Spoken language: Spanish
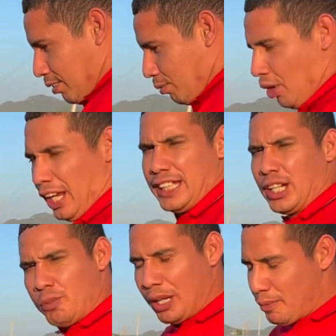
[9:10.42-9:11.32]
Ojalá se
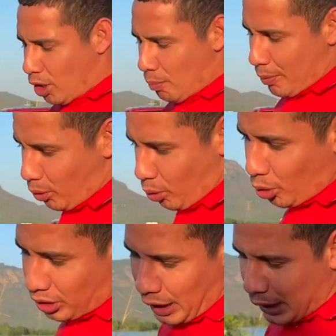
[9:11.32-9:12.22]
componga mi compa, viene con un
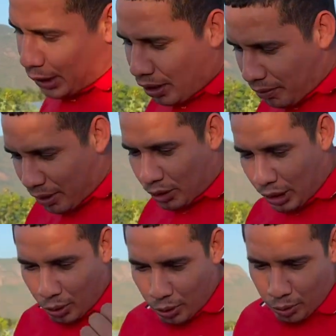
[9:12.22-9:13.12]
costalito y la verga
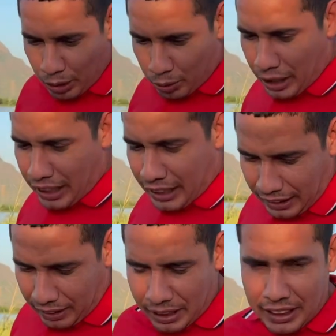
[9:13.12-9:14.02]
juntando una tuerca y
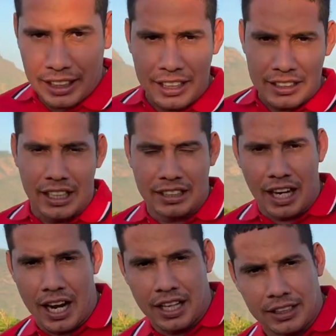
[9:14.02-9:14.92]
la verga.
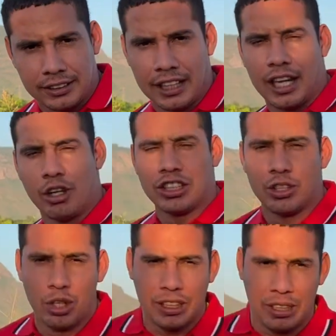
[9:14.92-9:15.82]
así el grado ese
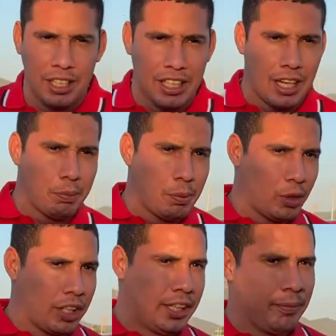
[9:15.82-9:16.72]
yo iba también a llegar, pues
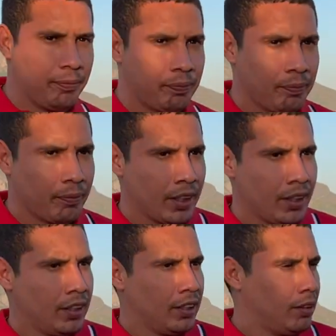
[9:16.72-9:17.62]
porque.
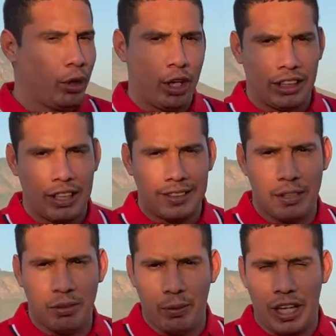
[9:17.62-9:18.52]
Porque no estaba
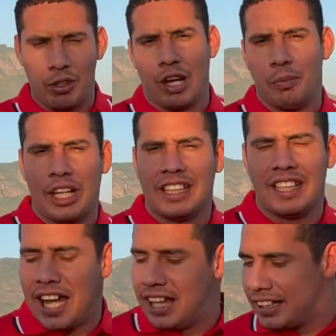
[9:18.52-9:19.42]
sapo, pues la droga por ahí te
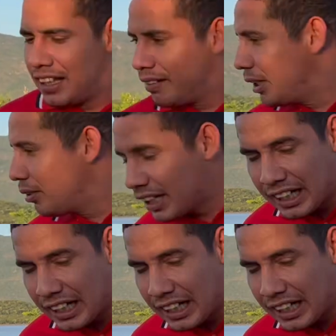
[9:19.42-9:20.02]
dan, andar viendo a ver